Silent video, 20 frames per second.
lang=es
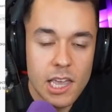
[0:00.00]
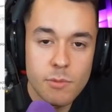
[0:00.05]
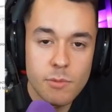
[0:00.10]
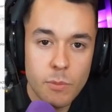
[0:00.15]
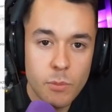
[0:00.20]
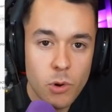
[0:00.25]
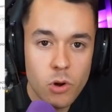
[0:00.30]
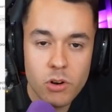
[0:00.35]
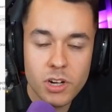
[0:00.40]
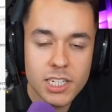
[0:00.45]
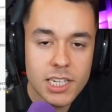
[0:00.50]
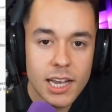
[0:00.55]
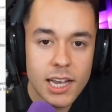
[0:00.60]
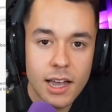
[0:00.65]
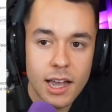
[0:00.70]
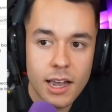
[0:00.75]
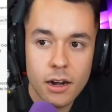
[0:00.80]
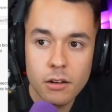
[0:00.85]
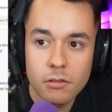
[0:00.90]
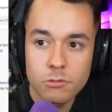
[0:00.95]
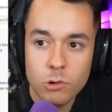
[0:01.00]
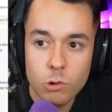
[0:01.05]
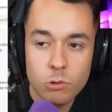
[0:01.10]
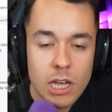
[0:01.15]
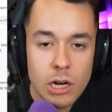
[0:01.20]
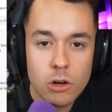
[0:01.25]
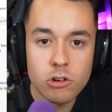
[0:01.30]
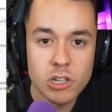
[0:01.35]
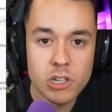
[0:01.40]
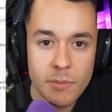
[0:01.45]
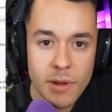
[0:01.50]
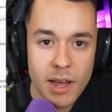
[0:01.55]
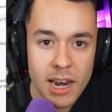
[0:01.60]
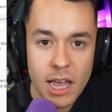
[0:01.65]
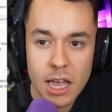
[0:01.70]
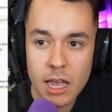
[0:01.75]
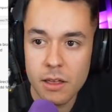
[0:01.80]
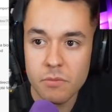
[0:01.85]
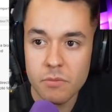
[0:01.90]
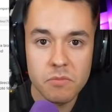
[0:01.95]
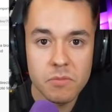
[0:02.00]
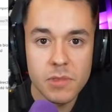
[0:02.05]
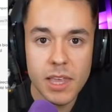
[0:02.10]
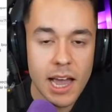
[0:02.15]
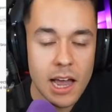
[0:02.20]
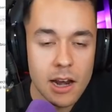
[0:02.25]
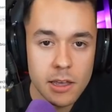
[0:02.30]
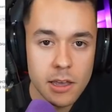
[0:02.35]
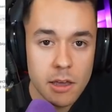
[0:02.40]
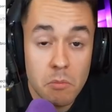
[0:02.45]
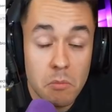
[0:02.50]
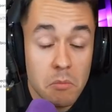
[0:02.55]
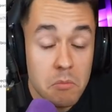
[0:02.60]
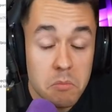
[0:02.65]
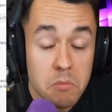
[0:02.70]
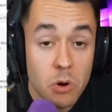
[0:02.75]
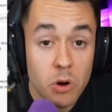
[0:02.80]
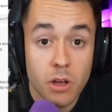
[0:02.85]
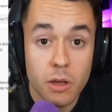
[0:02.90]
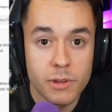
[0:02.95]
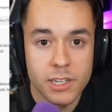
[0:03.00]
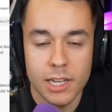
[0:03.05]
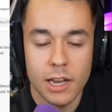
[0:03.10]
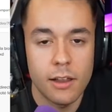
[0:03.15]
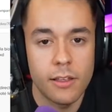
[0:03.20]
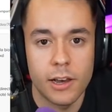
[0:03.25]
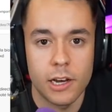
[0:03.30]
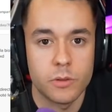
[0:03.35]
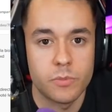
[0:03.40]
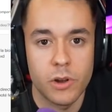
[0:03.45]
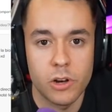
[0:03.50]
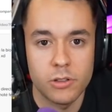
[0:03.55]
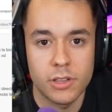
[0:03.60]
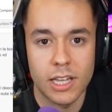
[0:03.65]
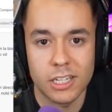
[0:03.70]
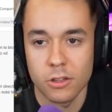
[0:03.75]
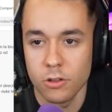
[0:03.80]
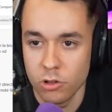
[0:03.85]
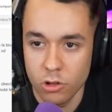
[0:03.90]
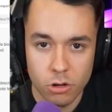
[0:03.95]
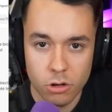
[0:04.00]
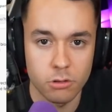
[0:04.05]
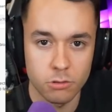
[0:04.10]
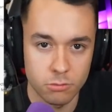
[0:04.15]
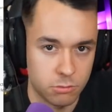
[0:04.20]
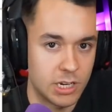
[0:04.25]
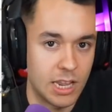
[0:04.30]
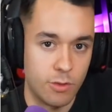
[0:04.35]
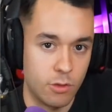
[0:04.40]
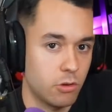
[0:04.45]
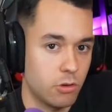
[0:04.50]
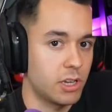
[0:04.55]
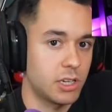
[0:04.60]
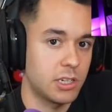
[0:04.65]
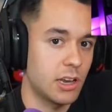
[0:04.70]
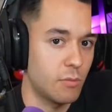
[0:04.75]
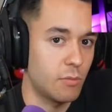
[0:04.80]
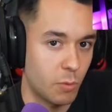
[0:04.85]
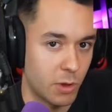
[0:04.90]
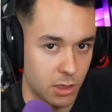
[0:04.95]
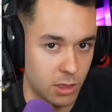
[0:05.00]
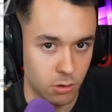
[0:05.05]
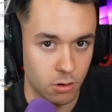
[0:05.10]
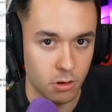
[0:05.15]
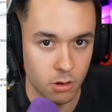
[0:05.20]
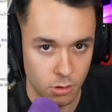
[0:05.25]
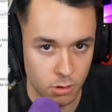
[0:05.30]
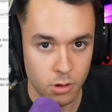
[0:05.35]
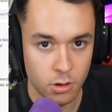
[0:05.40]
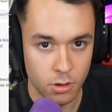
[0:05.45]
y me pongo a sacar una cosa mala de alguien porque me sale de las pelotas. No, o sea, no es el momento.